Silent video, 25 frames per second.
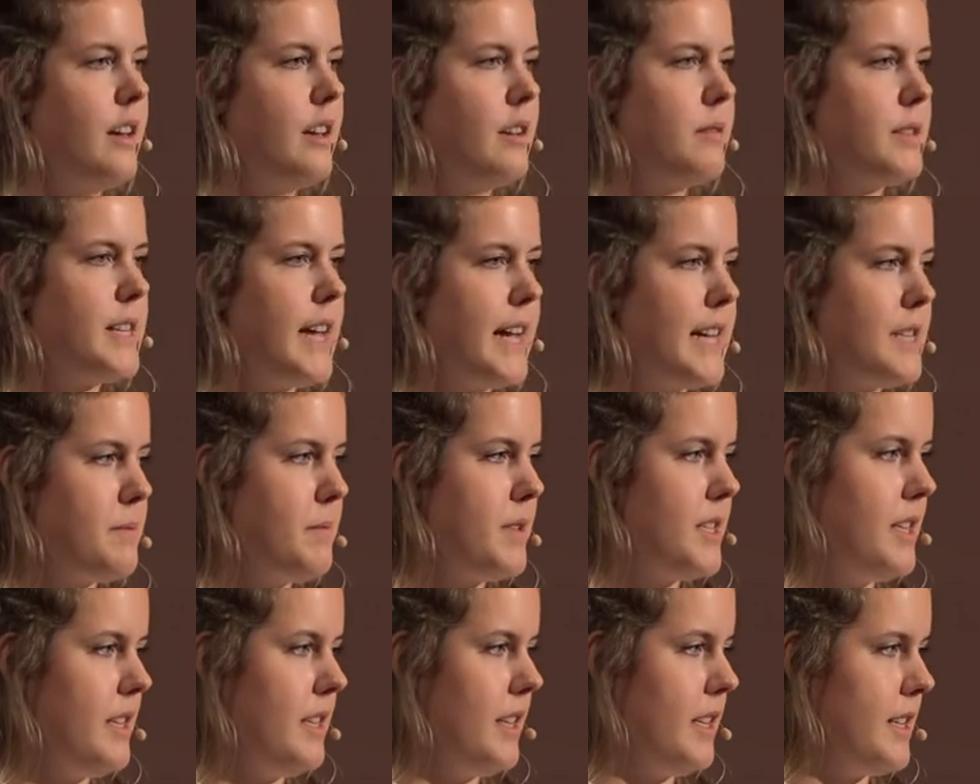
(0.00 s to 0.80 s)
Das heißt, wir
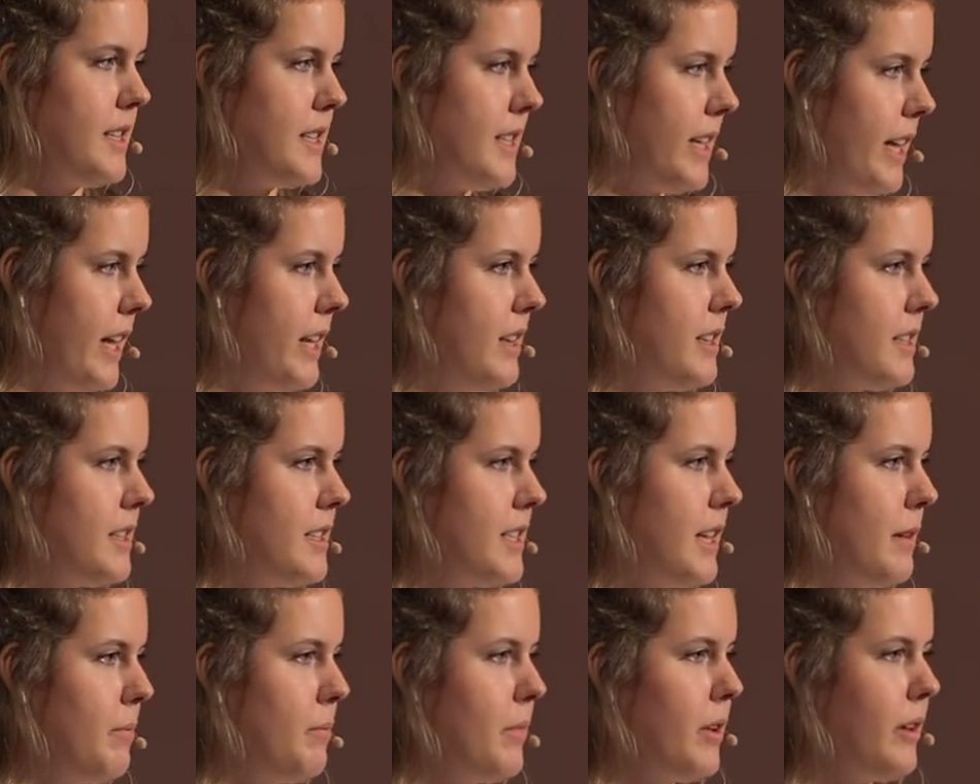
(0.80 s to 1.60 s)
sind in ein
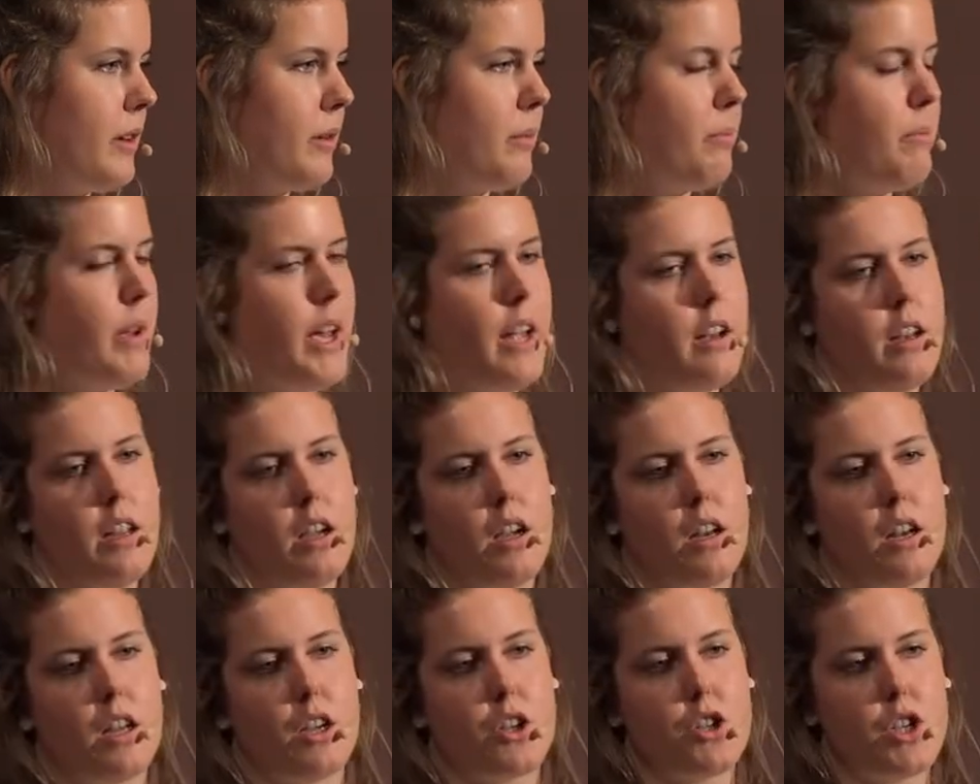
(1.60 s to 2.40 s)
Kinderzimmer, wir haben
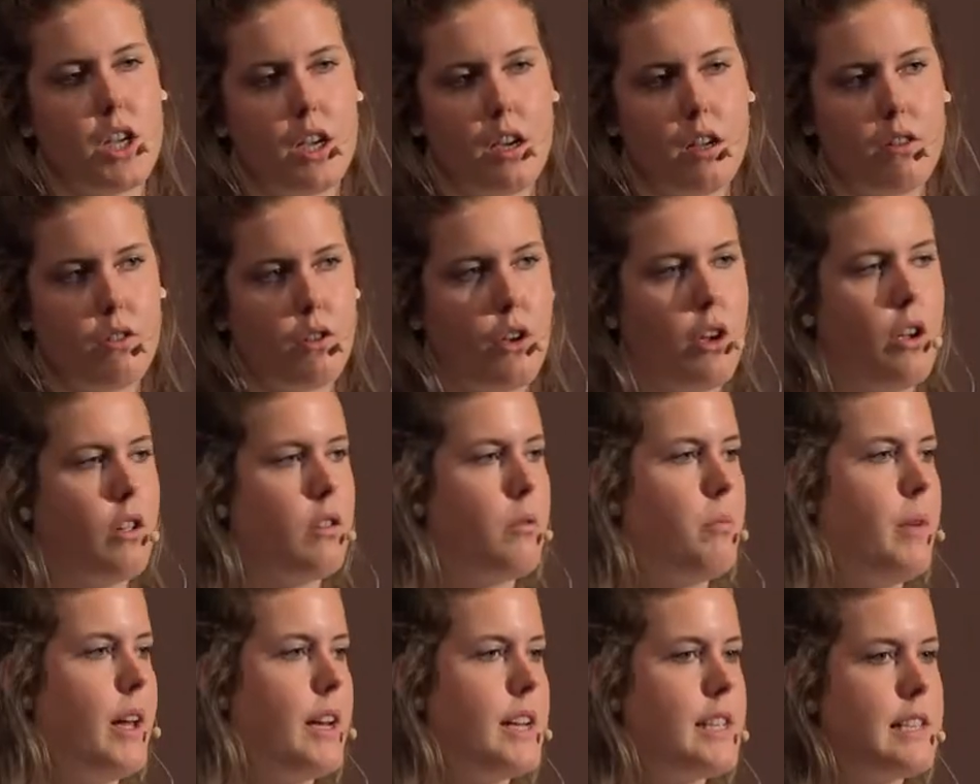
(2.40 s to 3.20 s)
irgendeine Geschichte
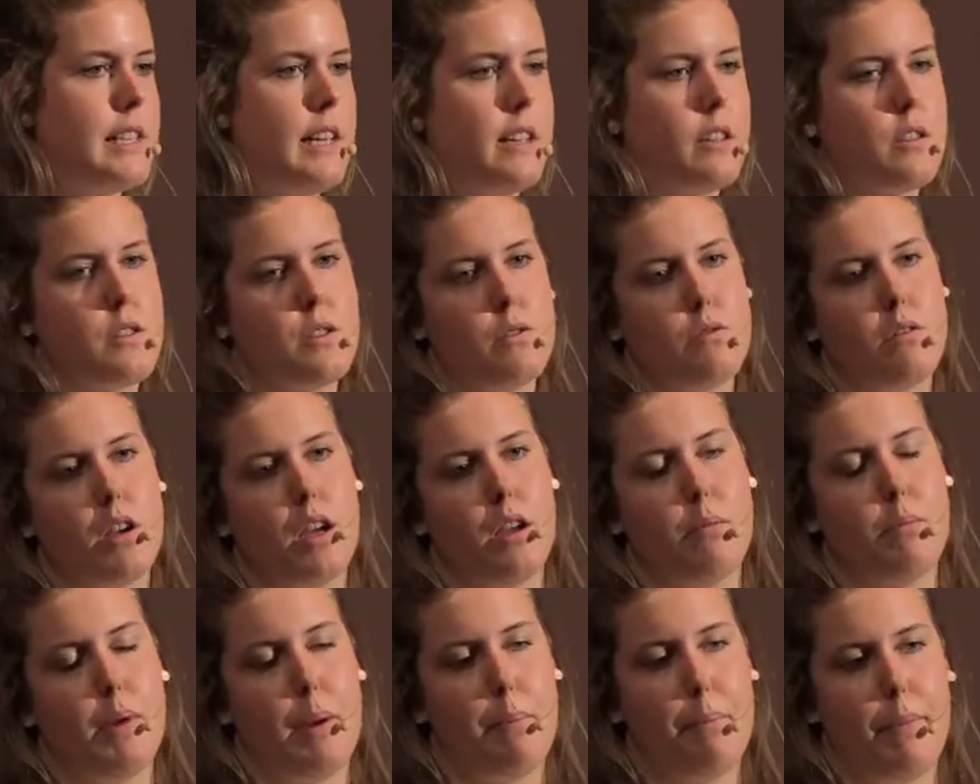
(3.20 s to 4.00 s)
gehört, wir haben ein Lied
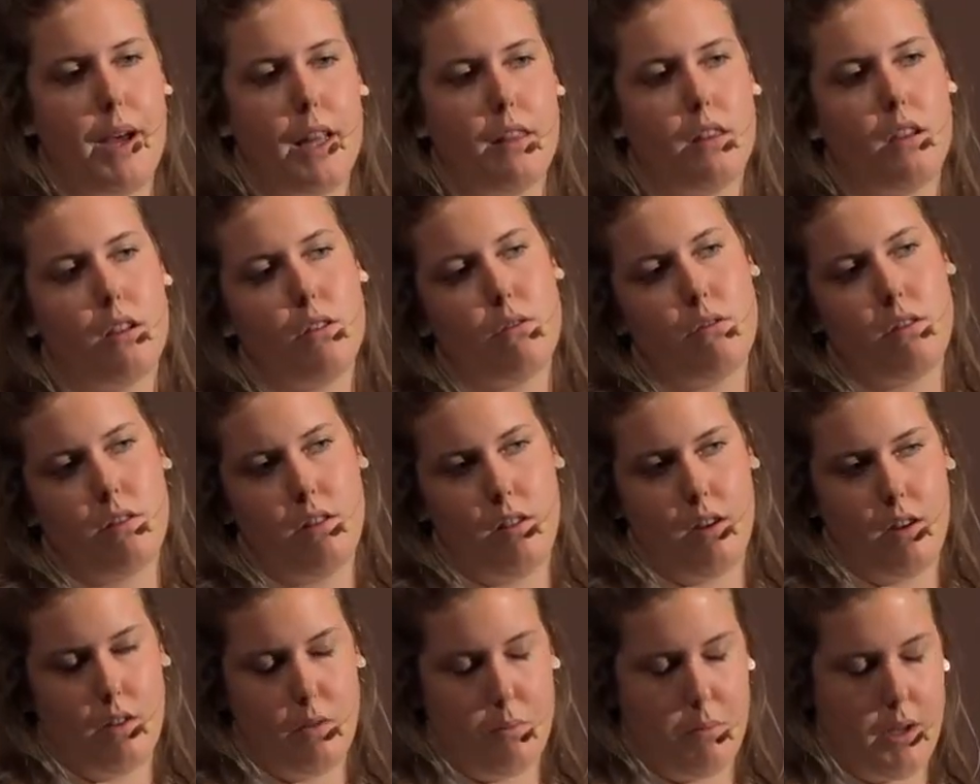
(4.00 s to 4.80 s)
gesungen, wir haben bettet und
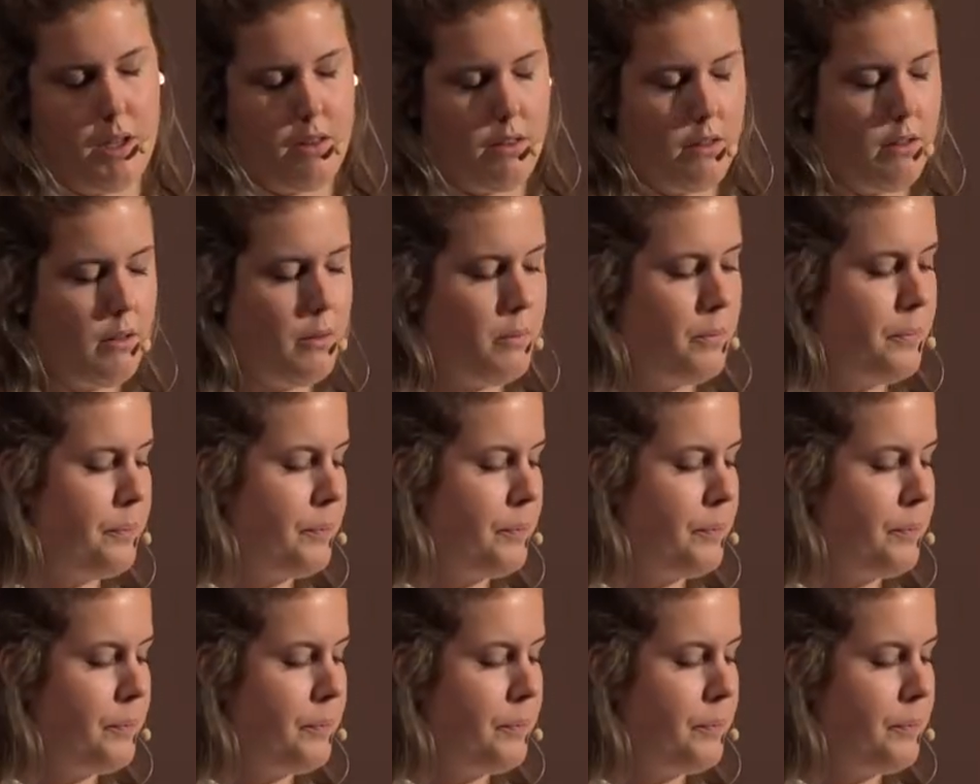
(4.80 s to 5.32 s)
sind ins Bett.